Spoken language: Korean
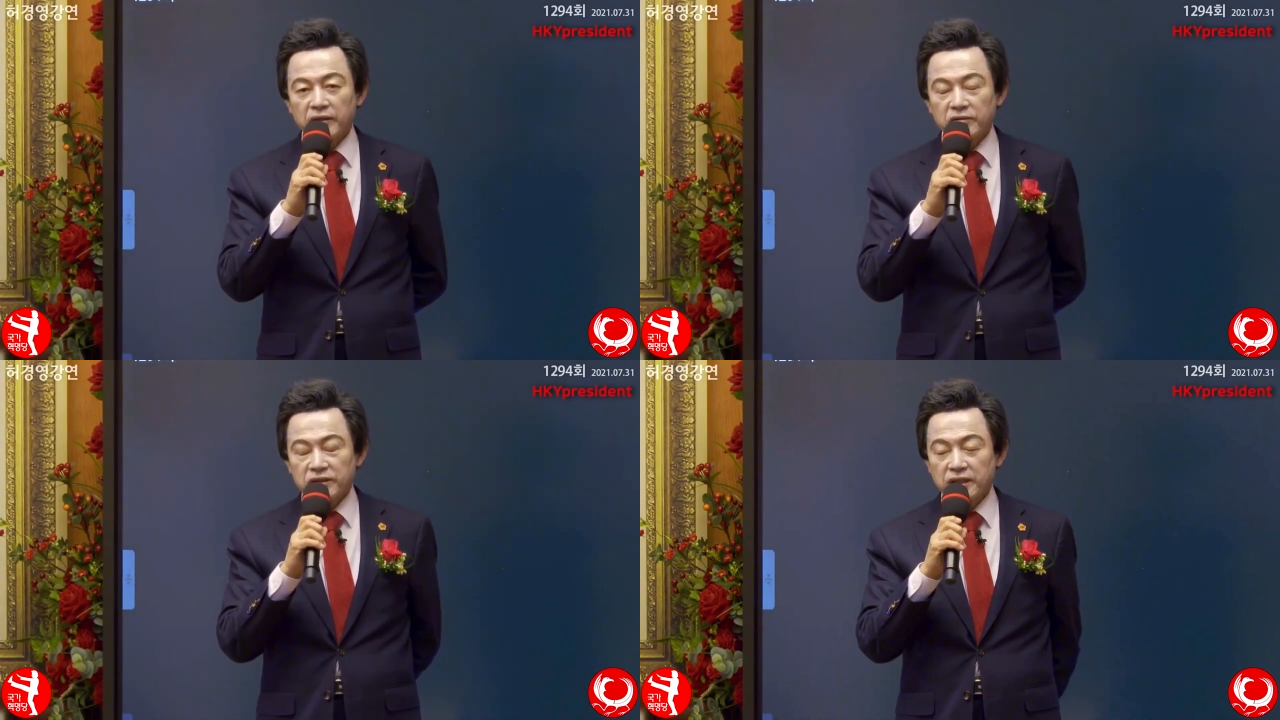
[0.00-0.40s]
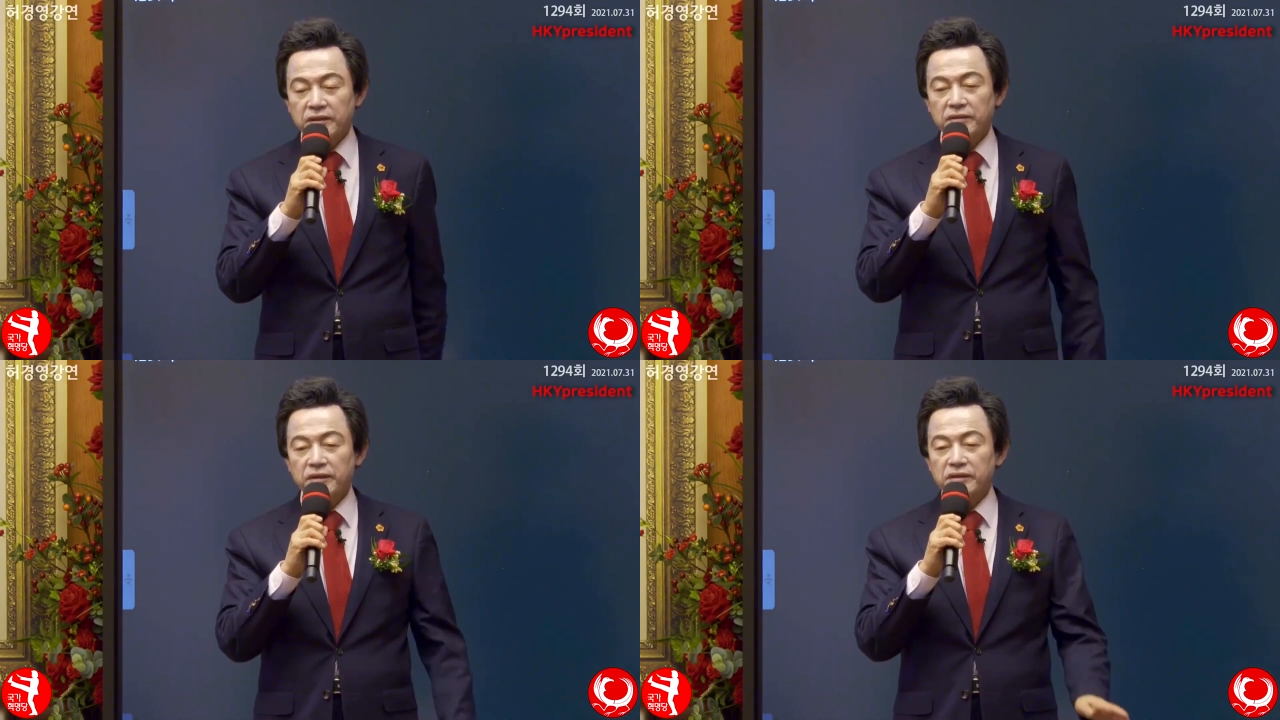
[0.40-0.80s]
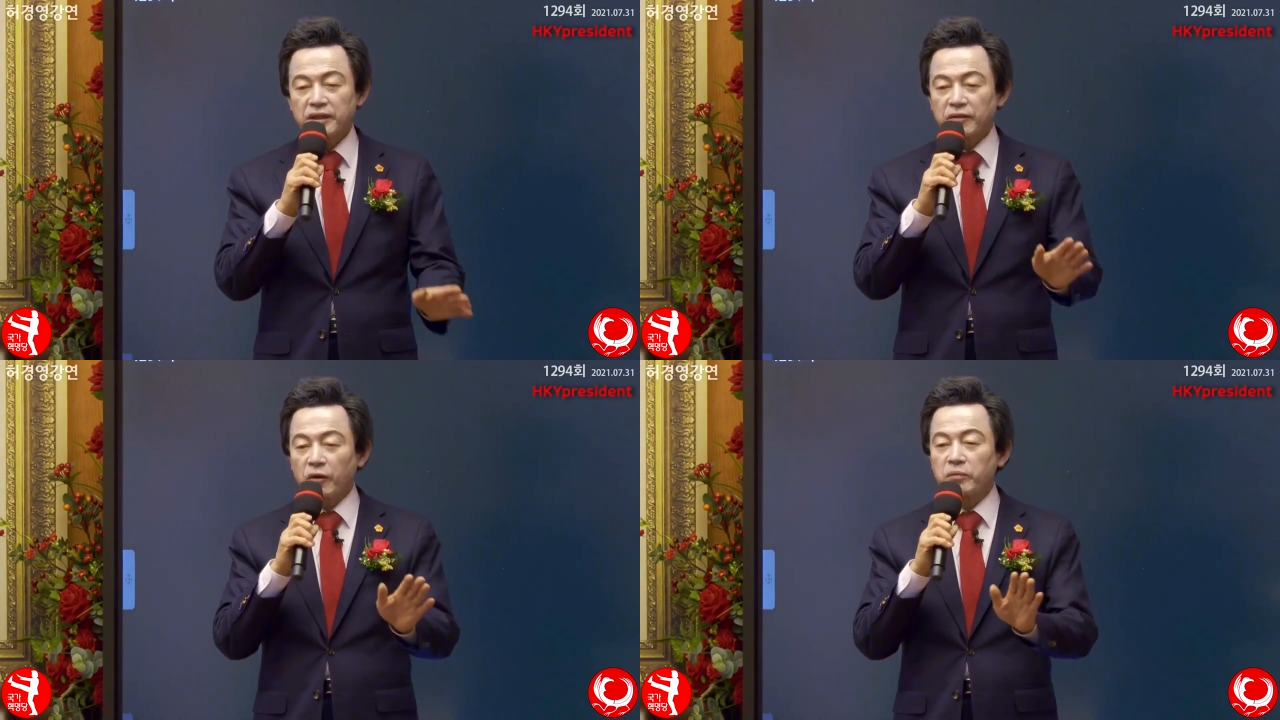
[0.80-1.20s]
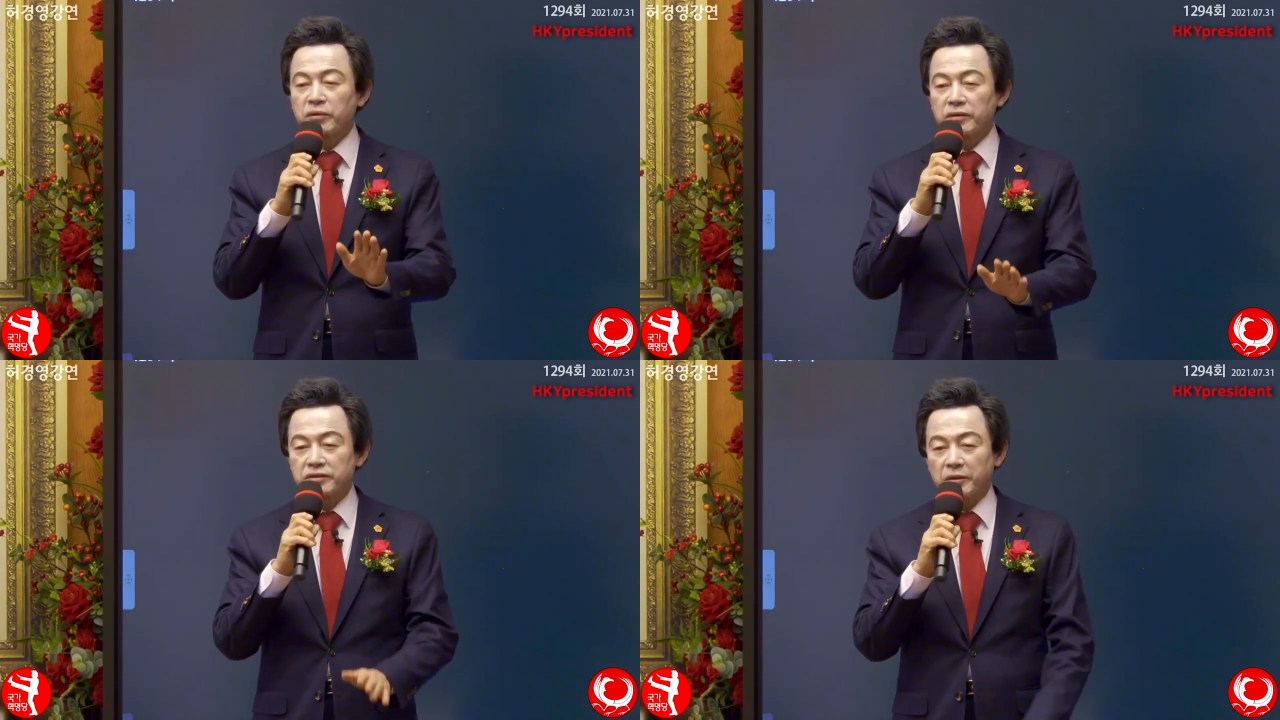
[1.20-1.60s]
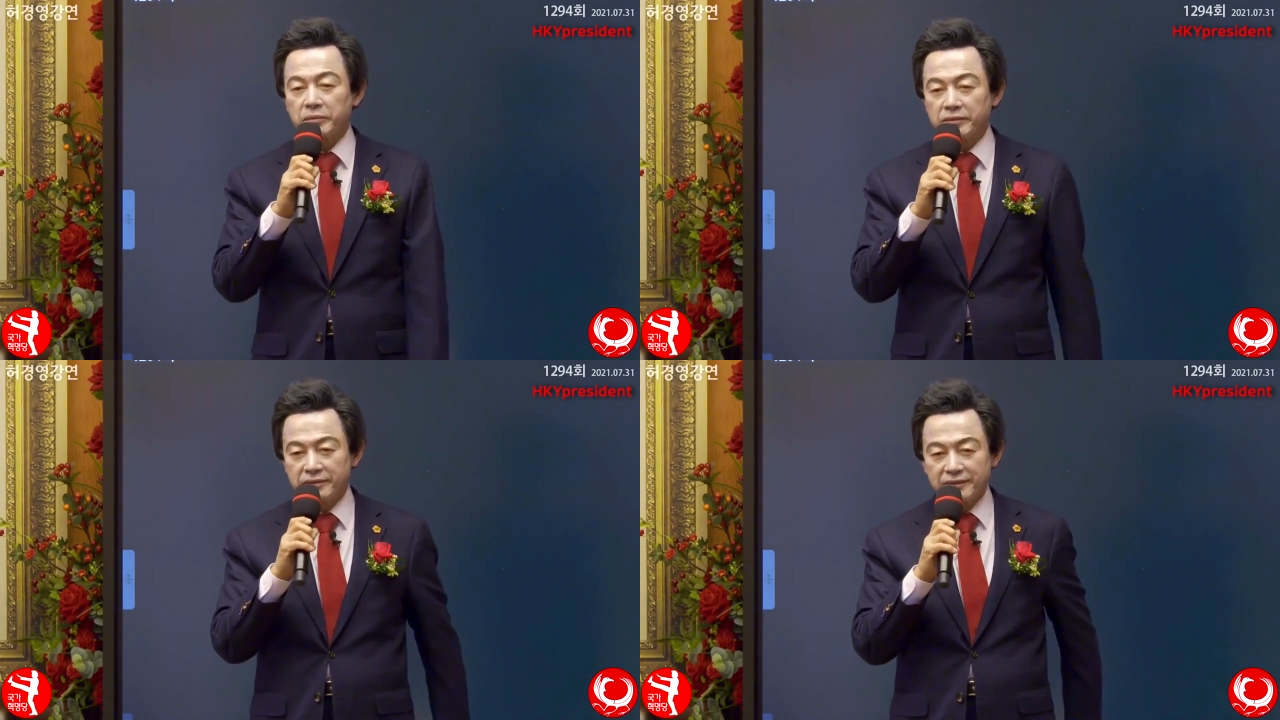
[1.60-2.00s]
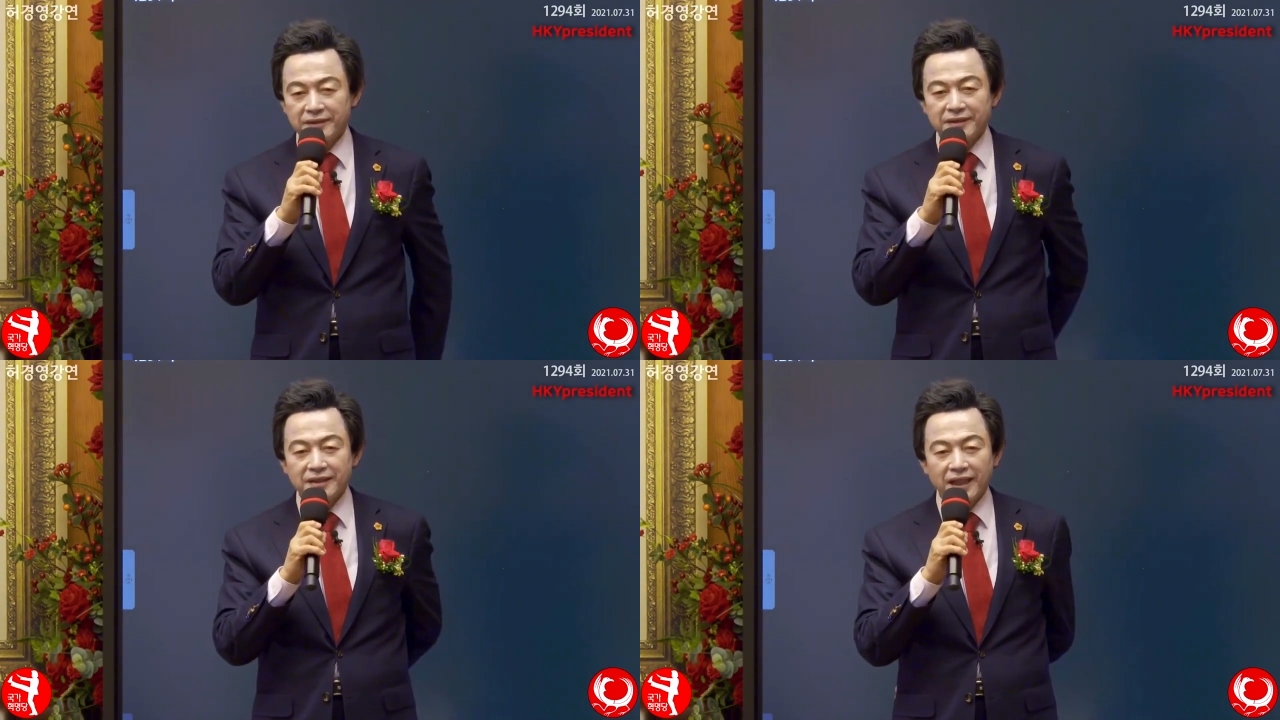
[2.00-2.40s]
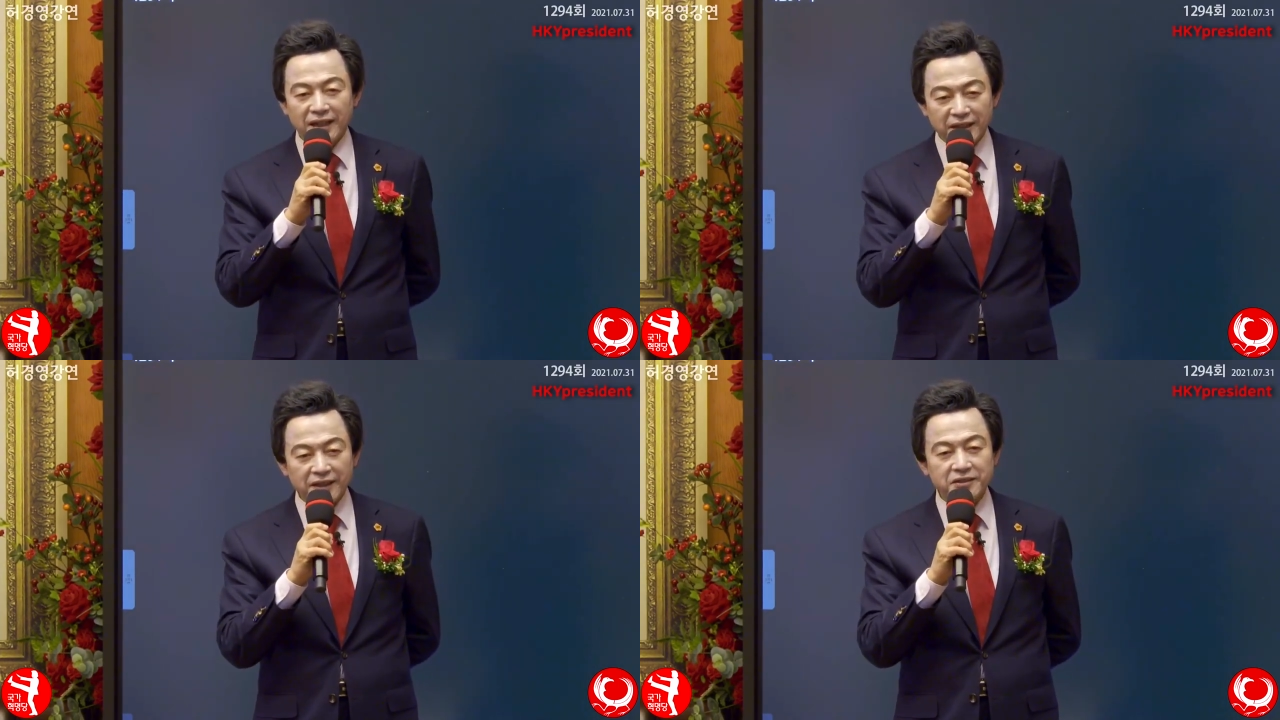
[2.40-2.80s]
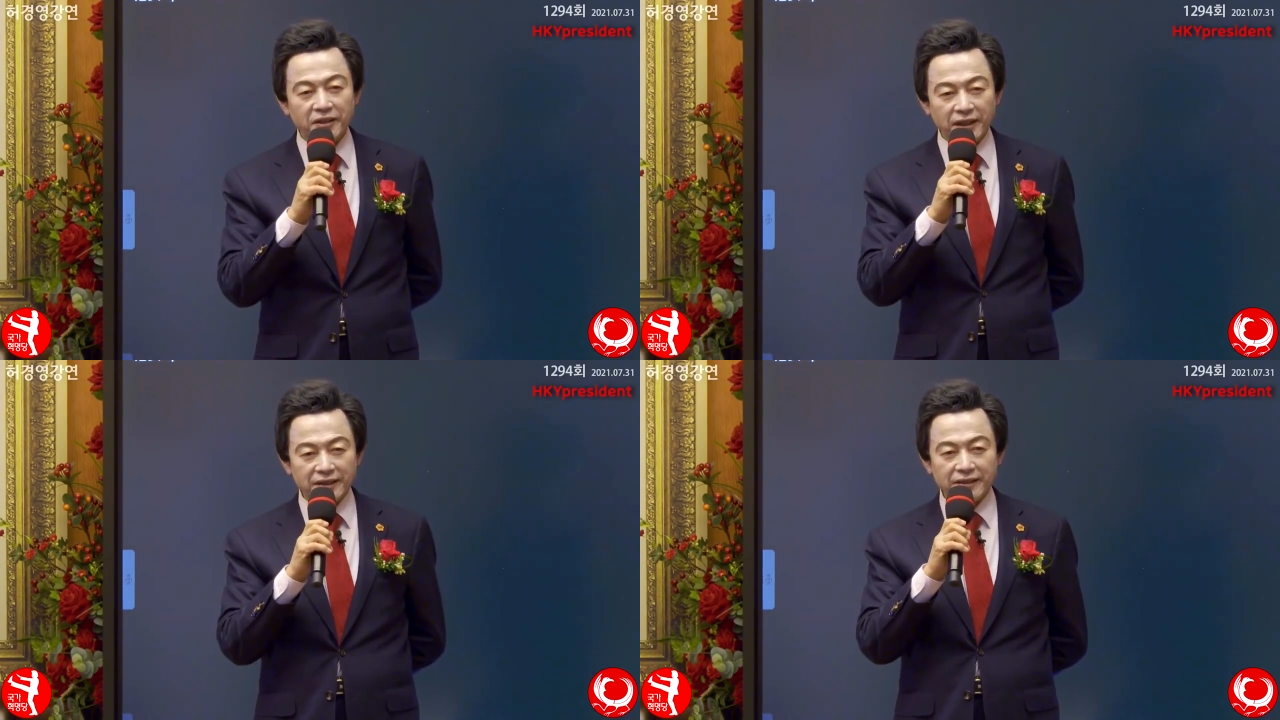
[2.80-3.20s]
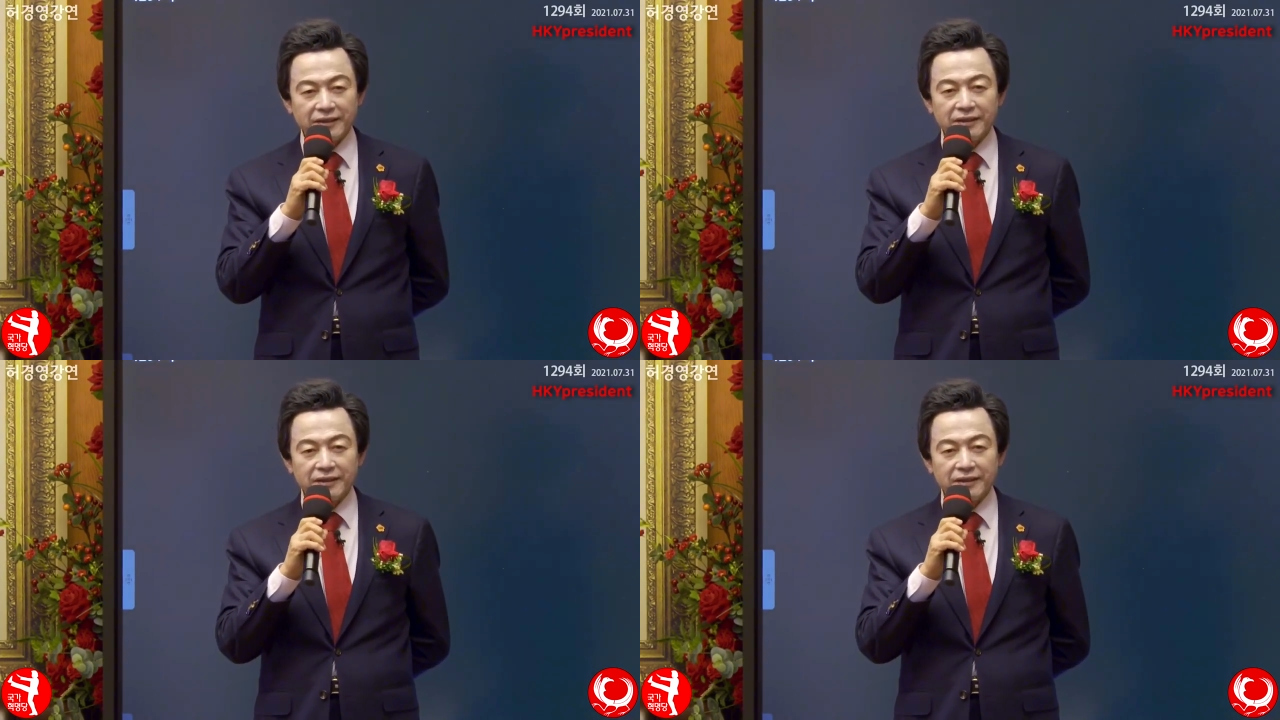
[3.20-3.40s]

구체적으로 이제 공부를 좀 하는 게 좋아요.